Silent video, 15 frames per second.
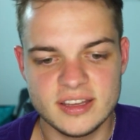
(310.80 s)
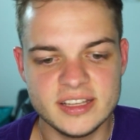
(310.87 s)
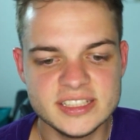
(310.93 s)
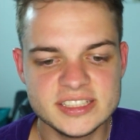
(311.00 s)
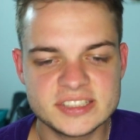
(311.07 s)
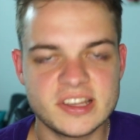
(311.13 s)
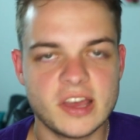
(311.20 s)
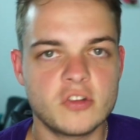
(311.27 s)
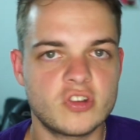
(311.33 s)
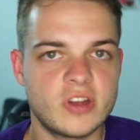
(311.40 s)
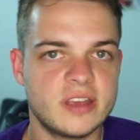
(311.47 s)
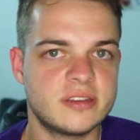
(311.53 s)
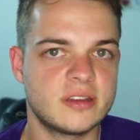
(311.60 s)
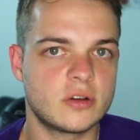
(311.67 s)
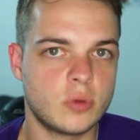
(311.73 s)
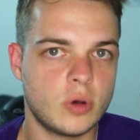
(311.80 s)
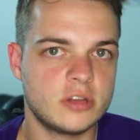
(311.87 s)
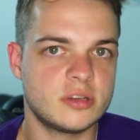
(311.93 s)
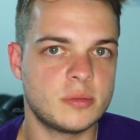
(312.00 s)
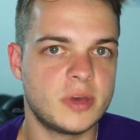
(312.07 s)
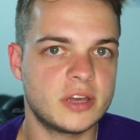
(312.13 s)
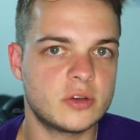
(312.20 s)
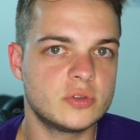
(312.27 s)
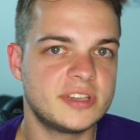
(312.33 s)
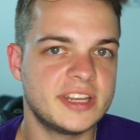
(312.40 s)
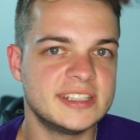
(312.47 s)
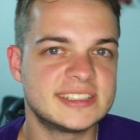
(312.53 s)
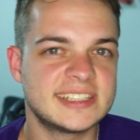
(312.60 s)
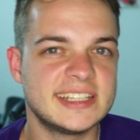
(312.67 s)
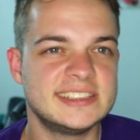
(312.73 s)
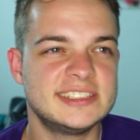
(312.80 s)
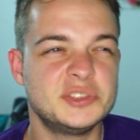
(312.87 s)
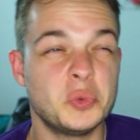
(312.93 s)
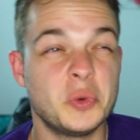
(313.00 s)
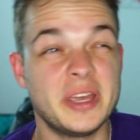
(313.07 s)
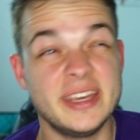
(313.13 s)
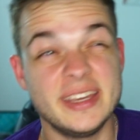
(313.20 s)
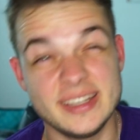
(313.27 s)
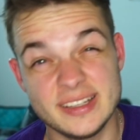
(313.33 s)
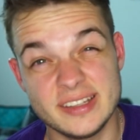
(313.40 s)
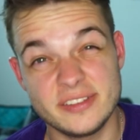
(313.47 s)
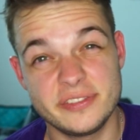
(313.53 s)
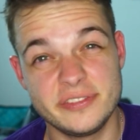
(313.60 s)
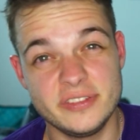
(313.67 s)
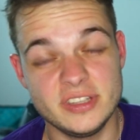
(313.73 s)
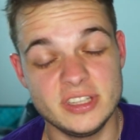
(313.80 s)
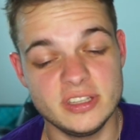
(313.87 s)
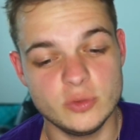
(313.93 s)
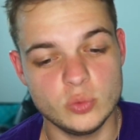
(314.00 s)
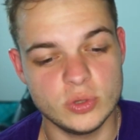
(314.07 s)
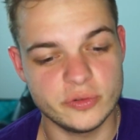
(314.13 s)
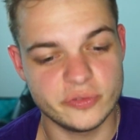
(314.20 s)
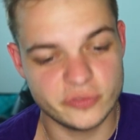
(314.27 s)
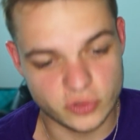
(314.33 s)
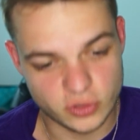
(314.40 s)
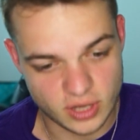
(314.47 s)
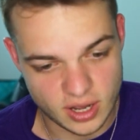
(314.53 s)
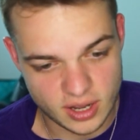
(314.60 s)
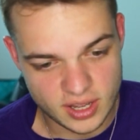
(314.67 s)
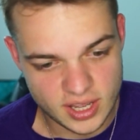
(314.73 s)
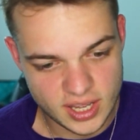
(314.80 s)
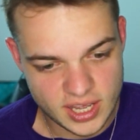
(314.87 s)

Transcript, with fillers: ist kein schlechter Quarterback und der ist halt so ähnlich wie Will Fuller.